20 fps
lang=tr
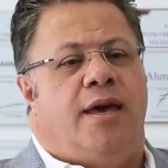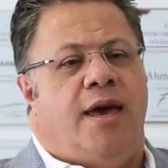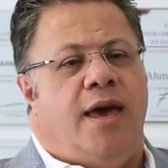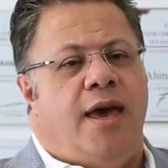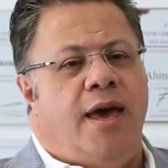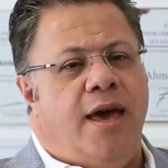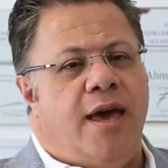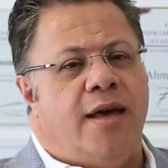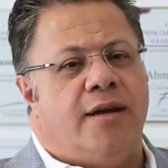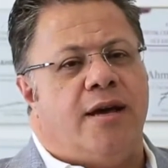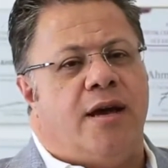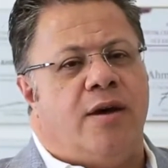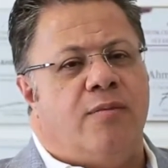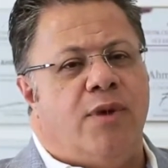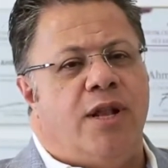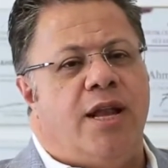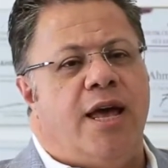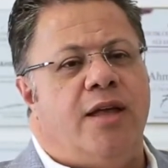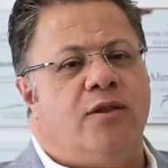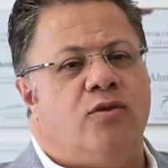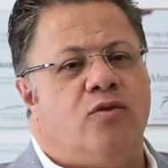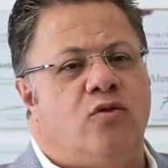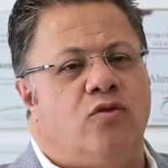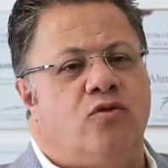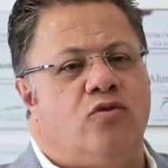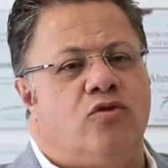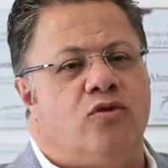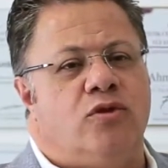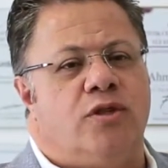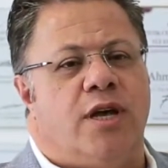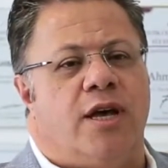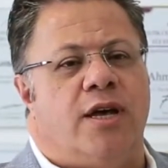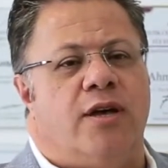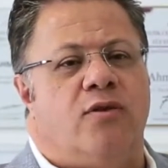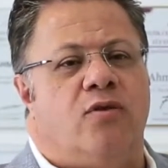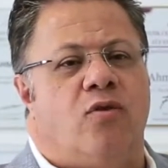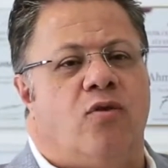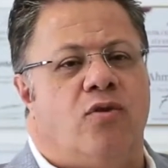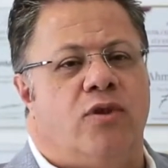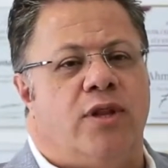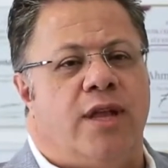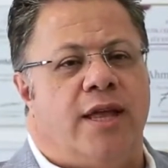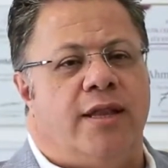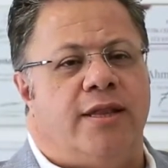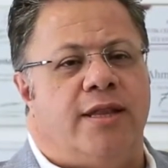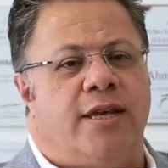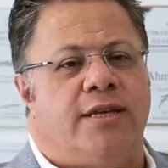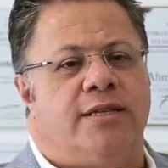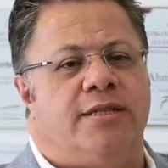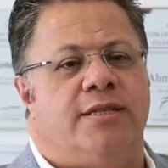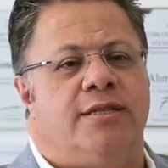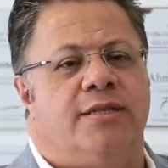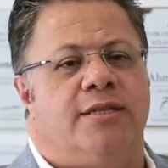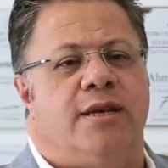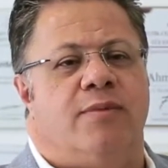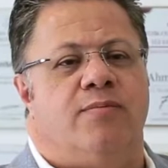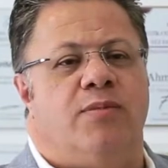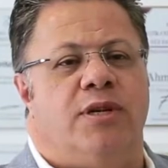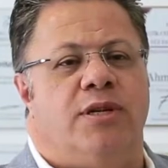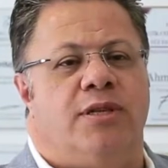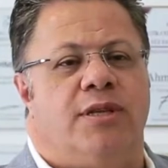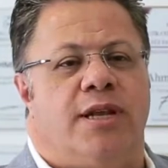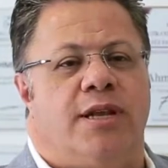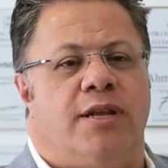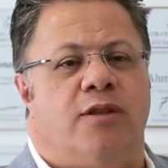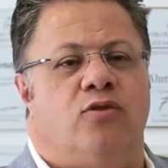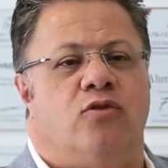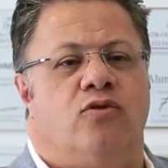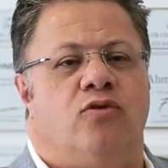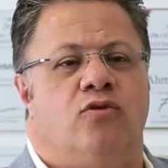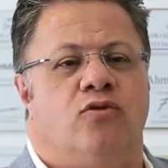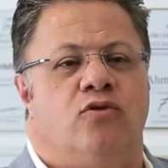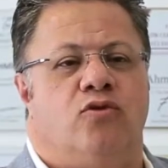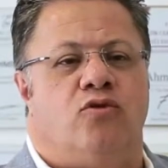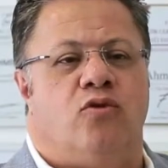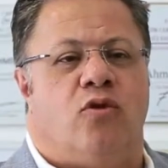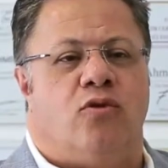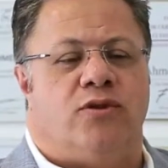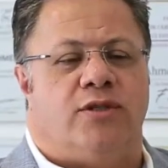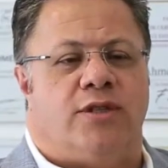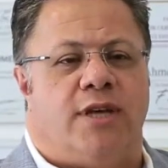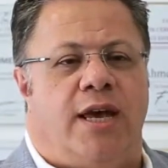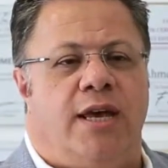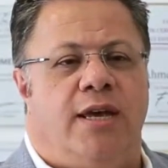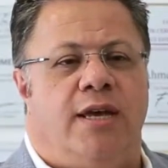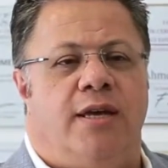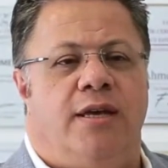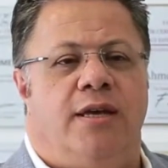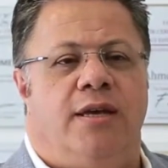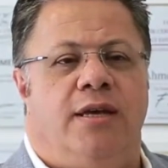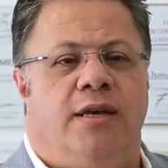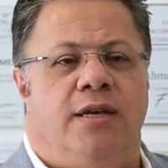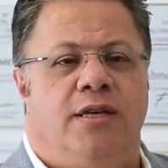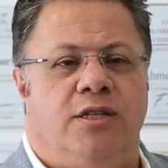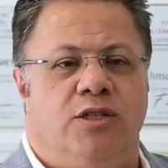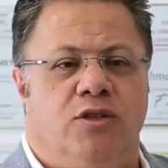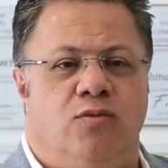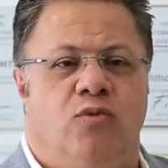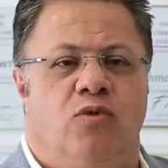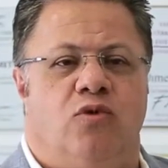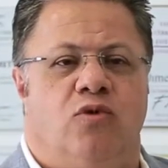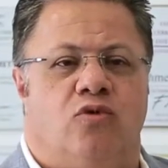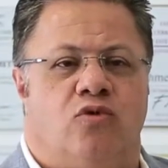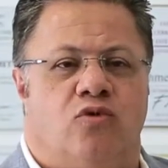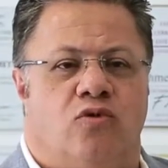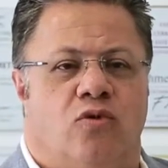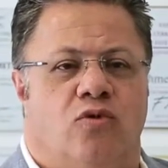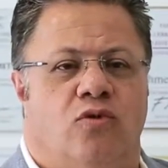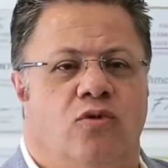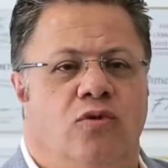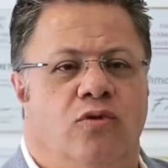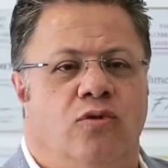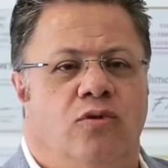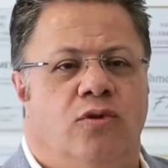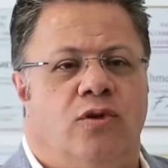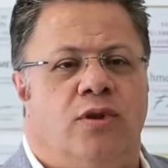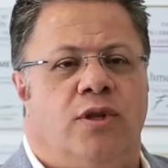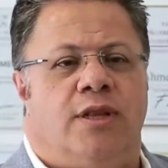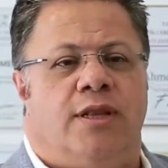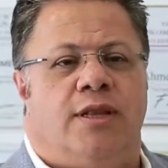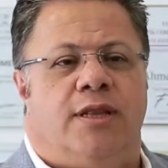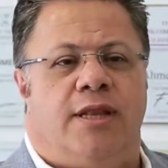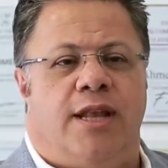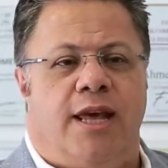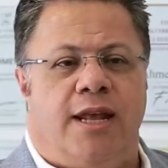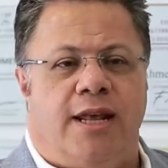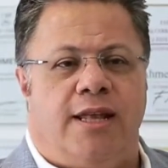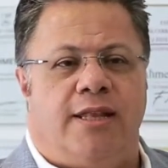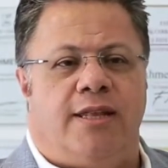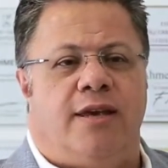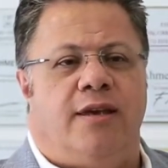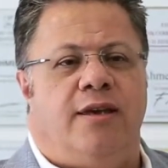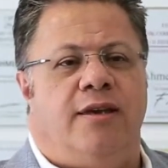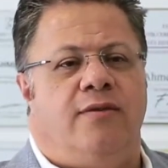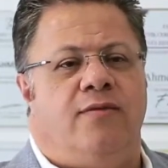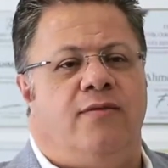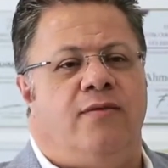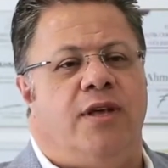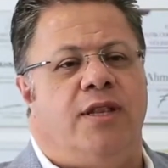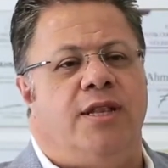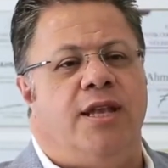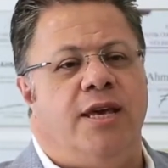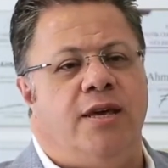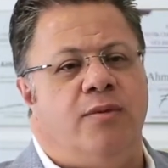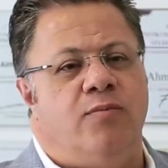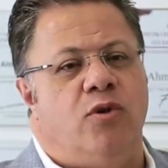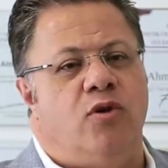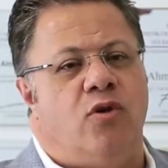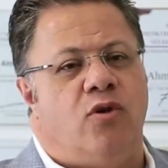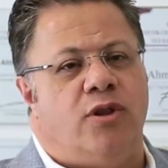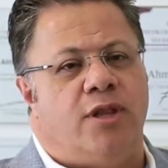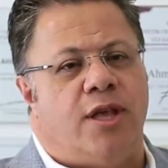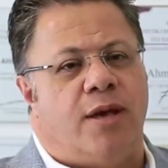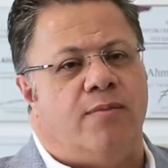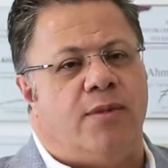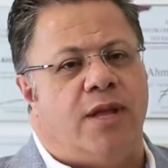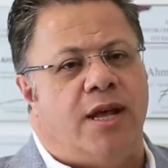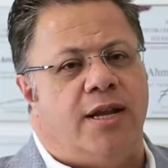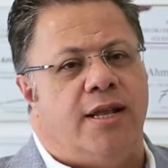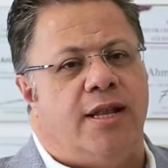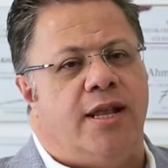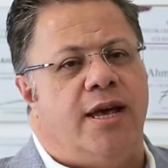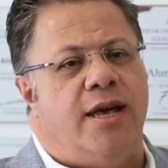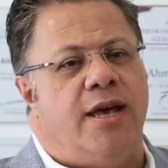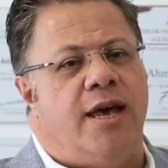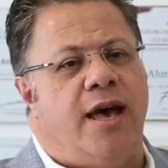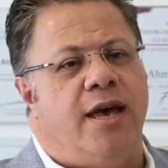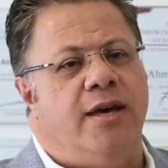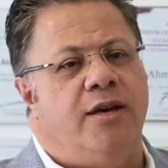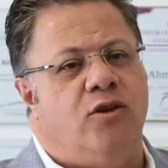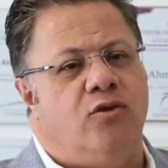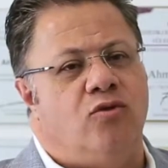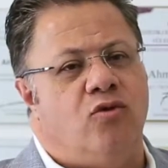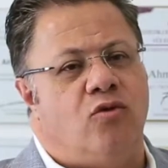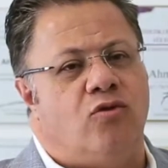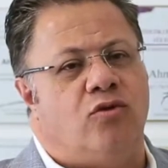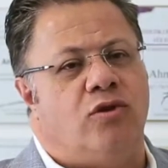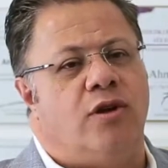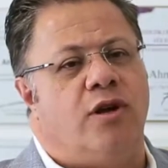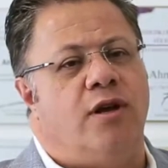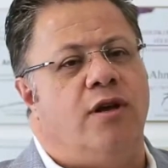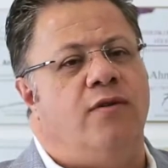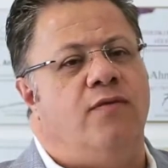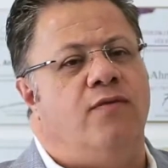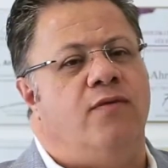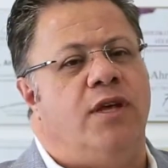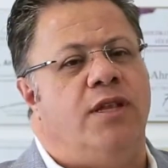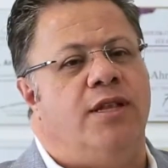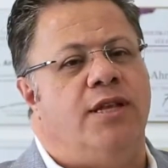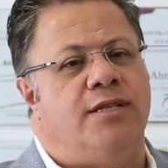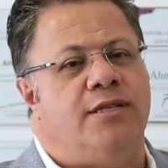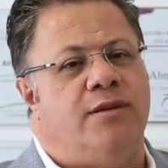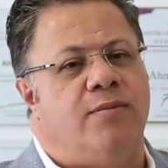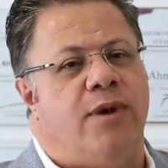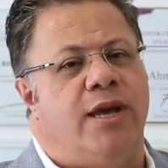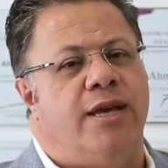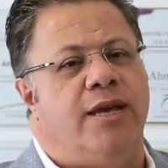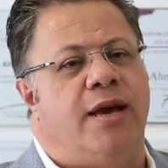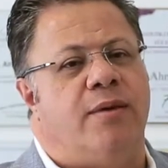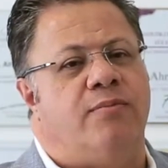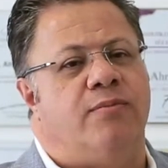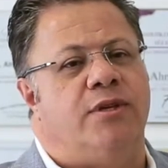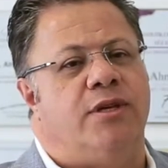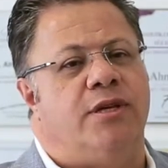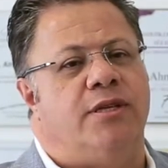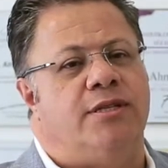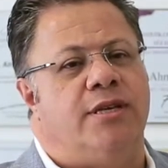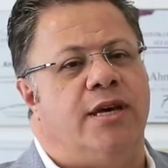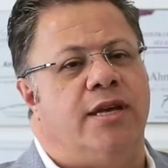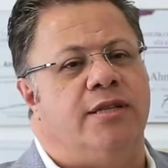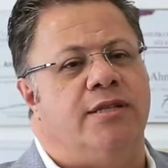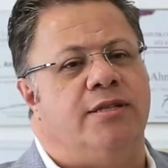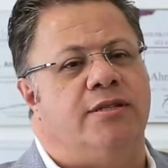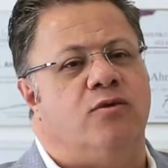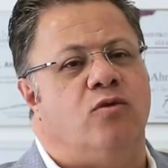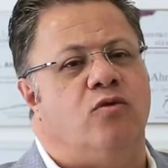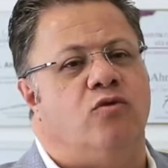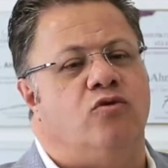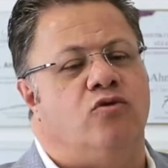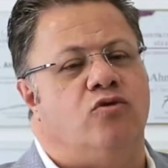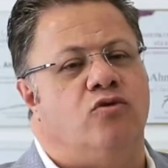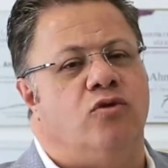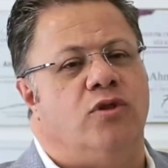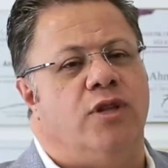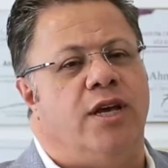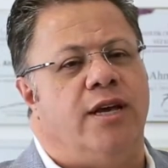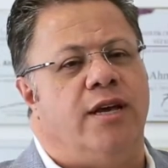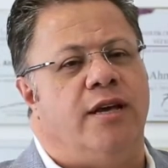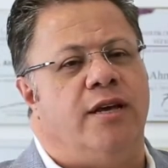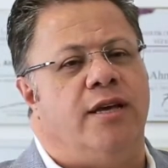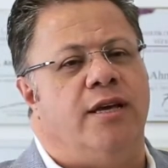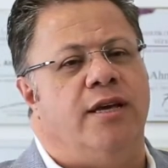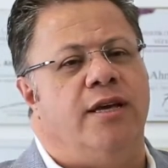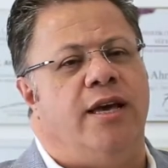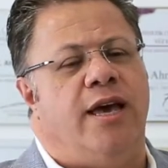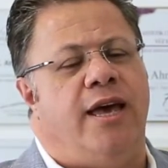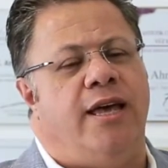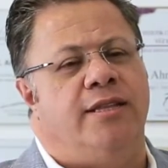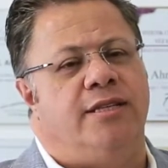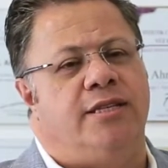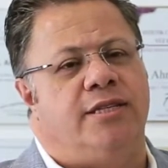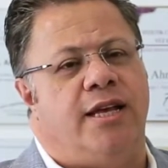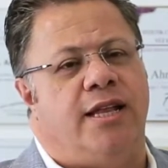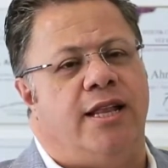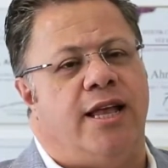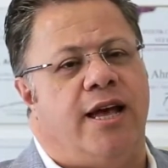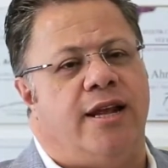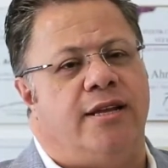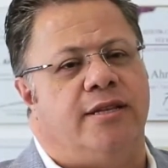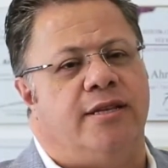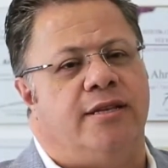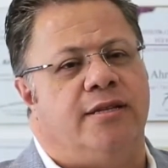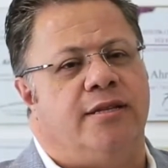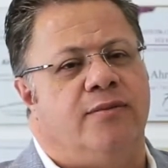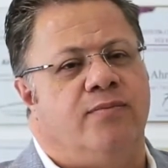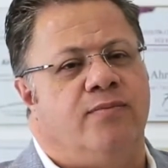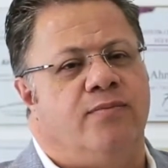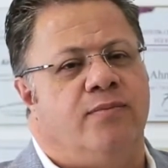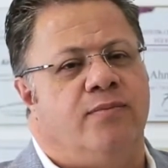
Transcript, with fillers: Eğer ameliyat konusunda konulan teşhiste bir tereddütünüz yoksa ikinci büyük sorun nerede ve ne gibi yöntemler ile hangi doktora ve ne zaman yaptıracağınız konusundaki endişelerdir.